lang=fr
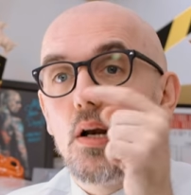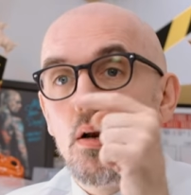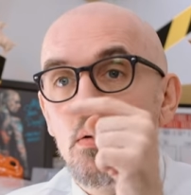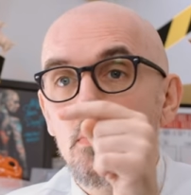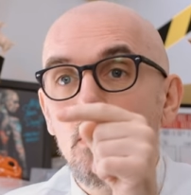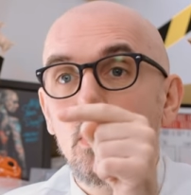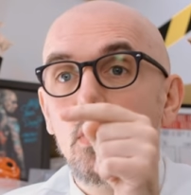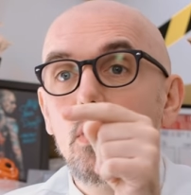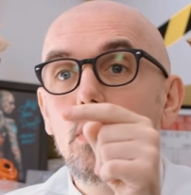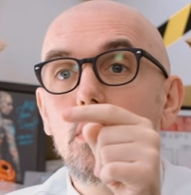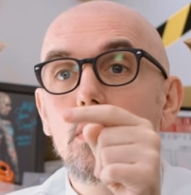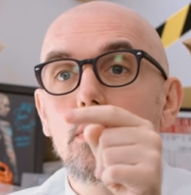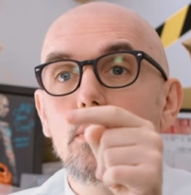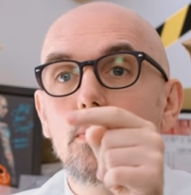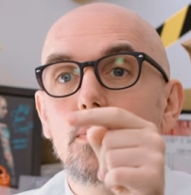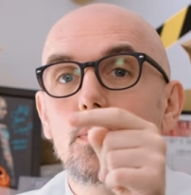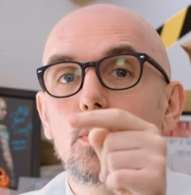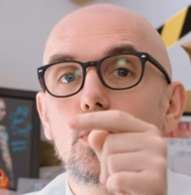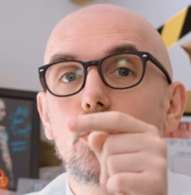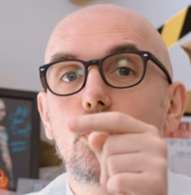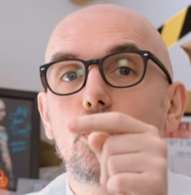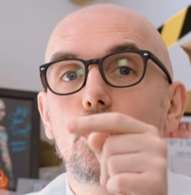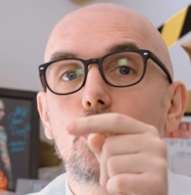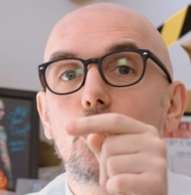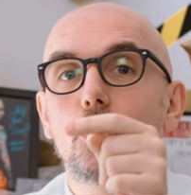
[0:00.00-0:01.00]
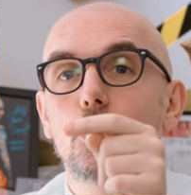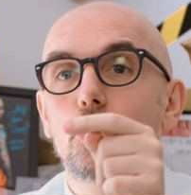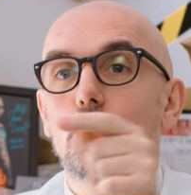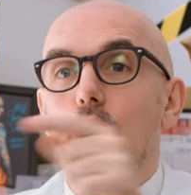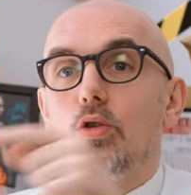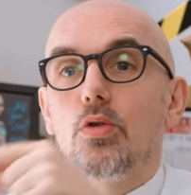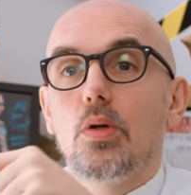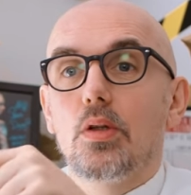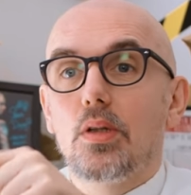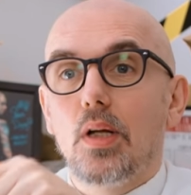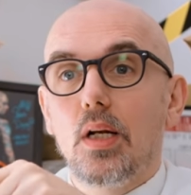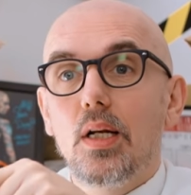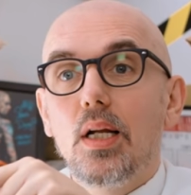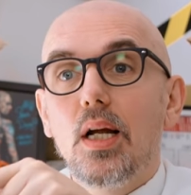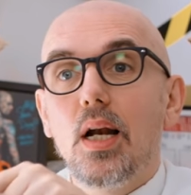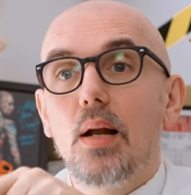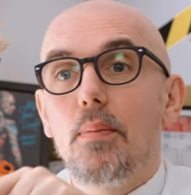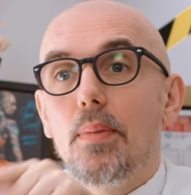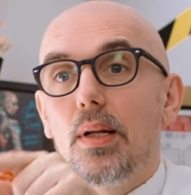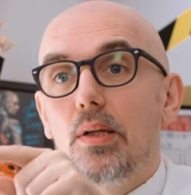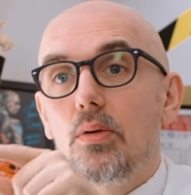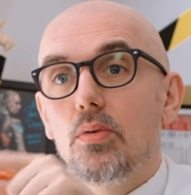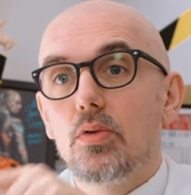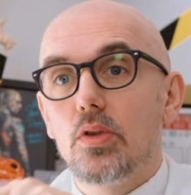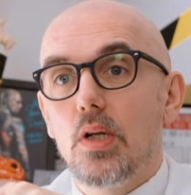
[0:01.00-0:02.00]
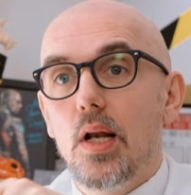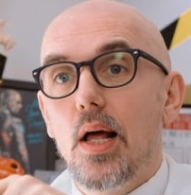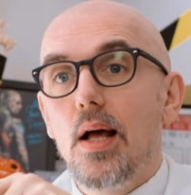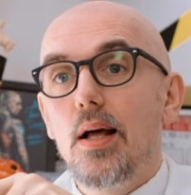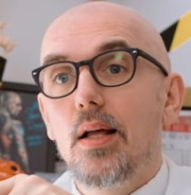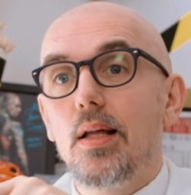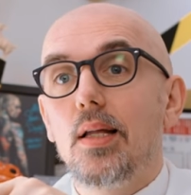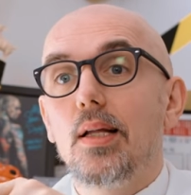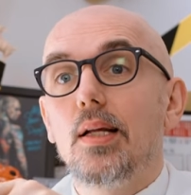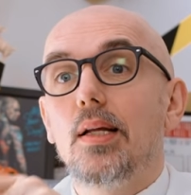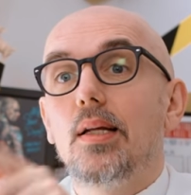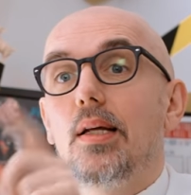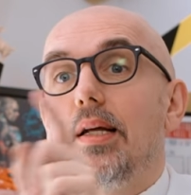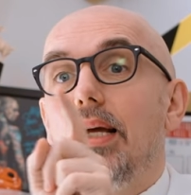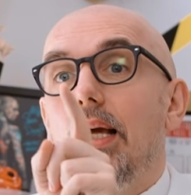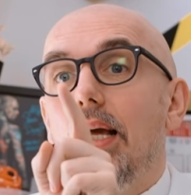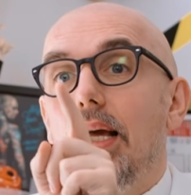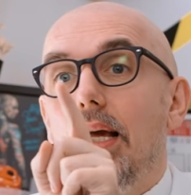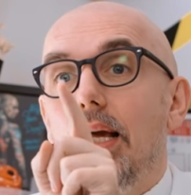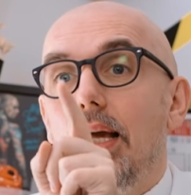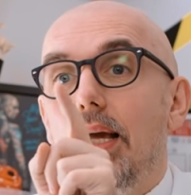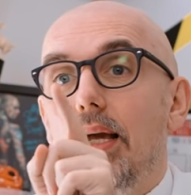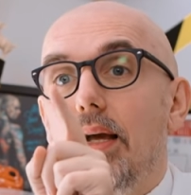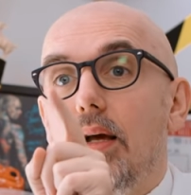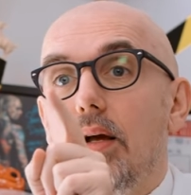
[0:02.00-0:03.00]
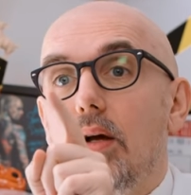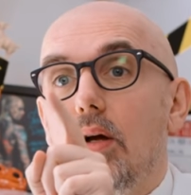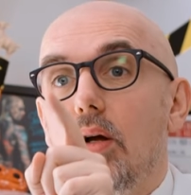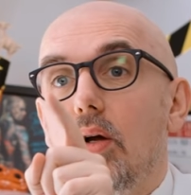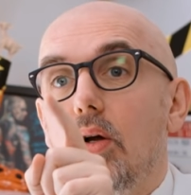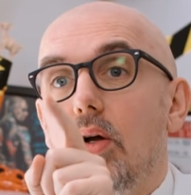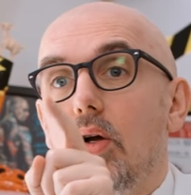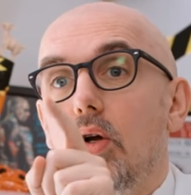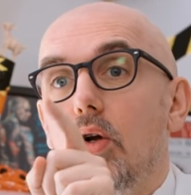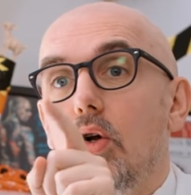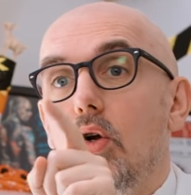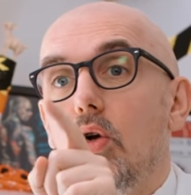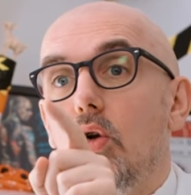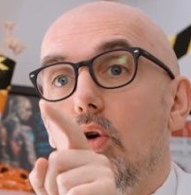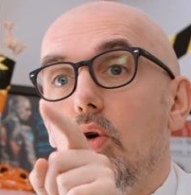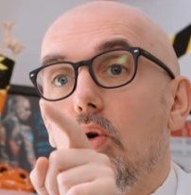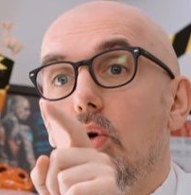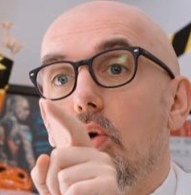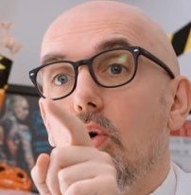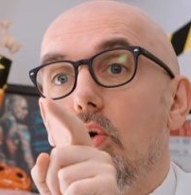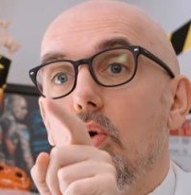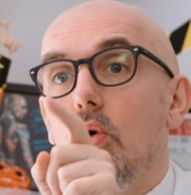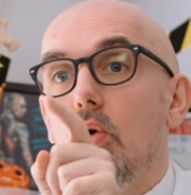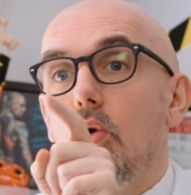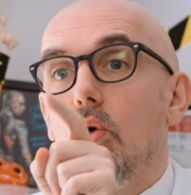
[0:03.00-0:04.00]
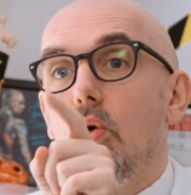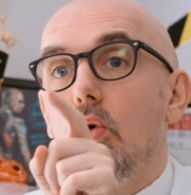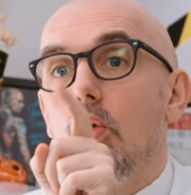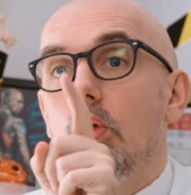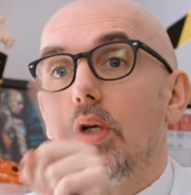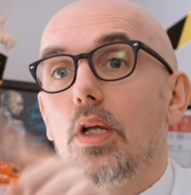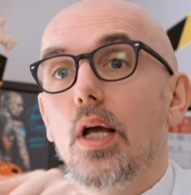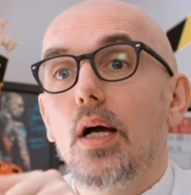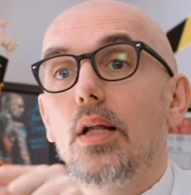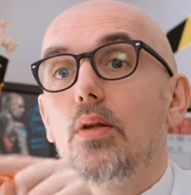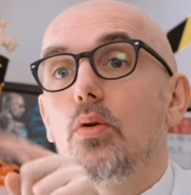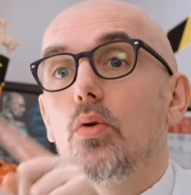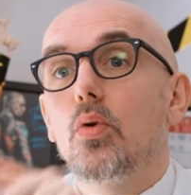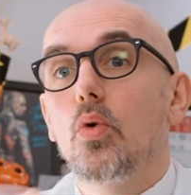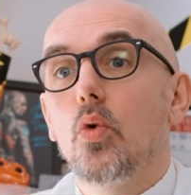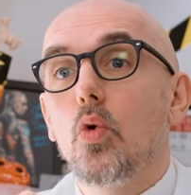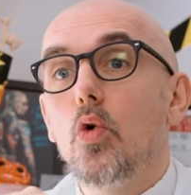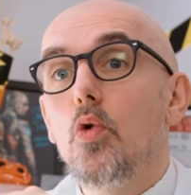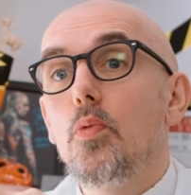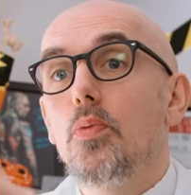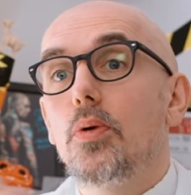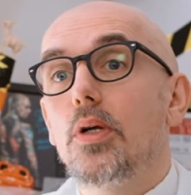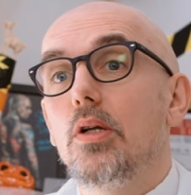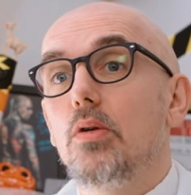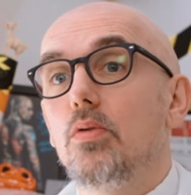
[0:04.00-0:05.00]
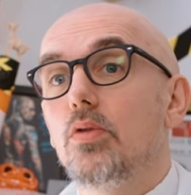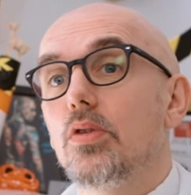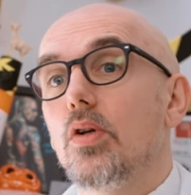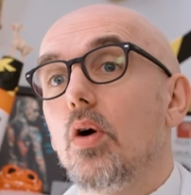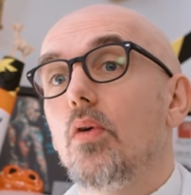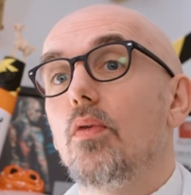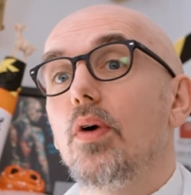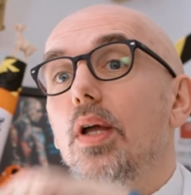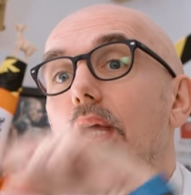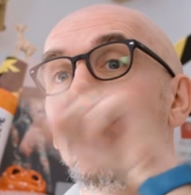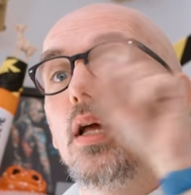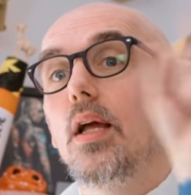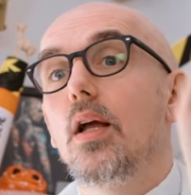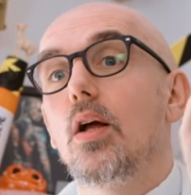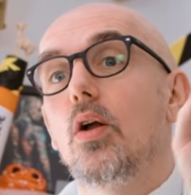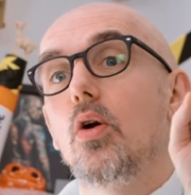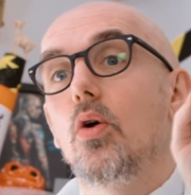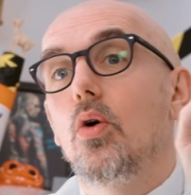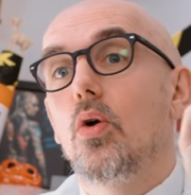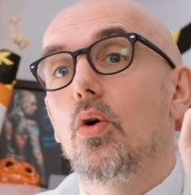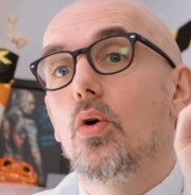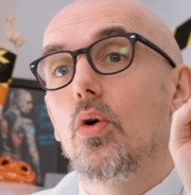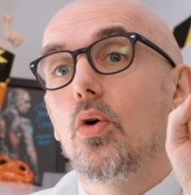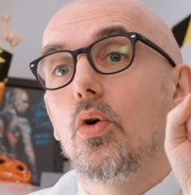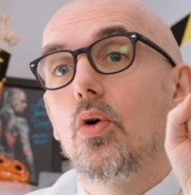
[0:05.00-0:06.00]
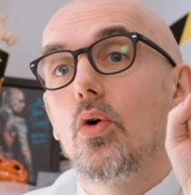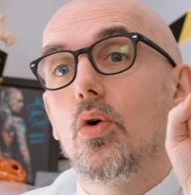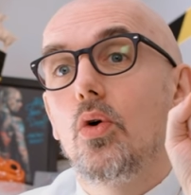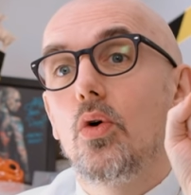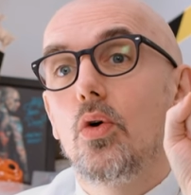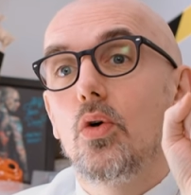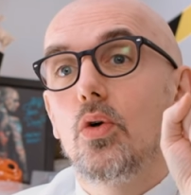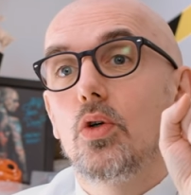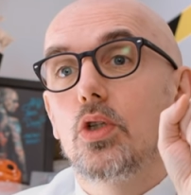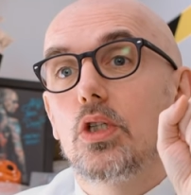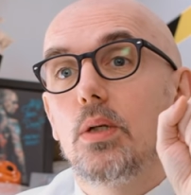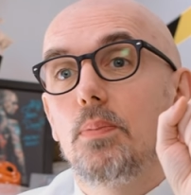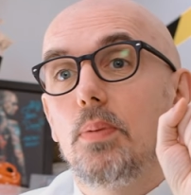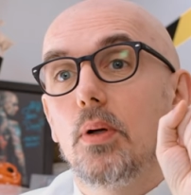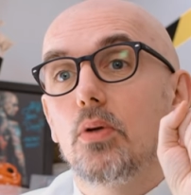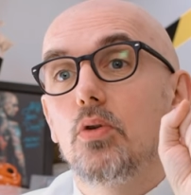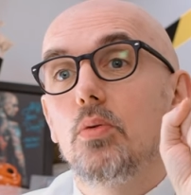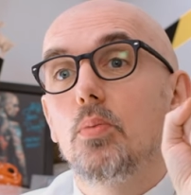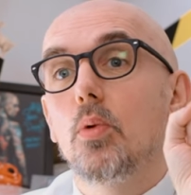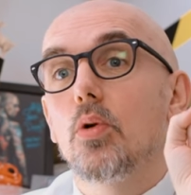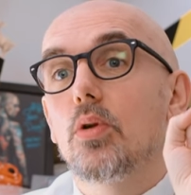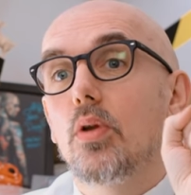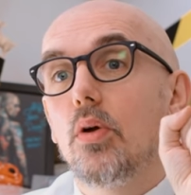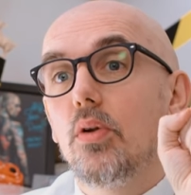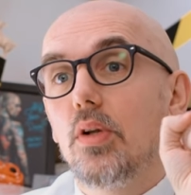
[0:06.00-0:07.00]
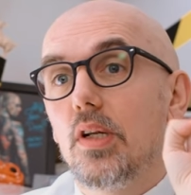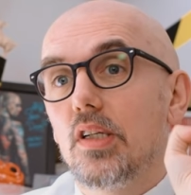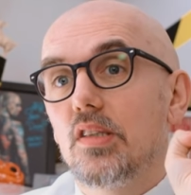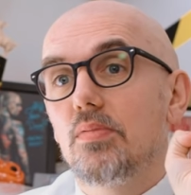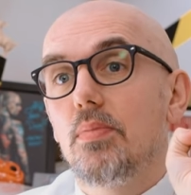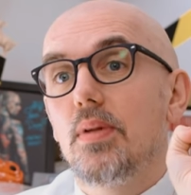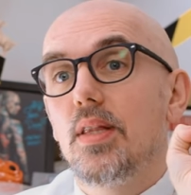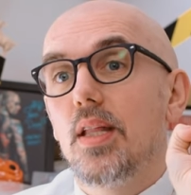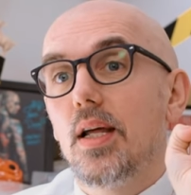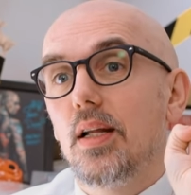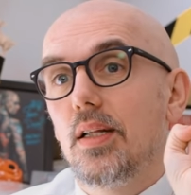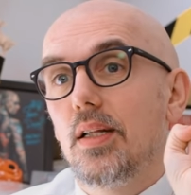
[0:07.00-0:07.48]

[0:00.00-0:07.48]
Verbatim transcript: Clément, dont je suis en train de lire la bad news là, est euh, le, gars du groupe qui nous a envoyé le J'ai perdu mon temps de la semaine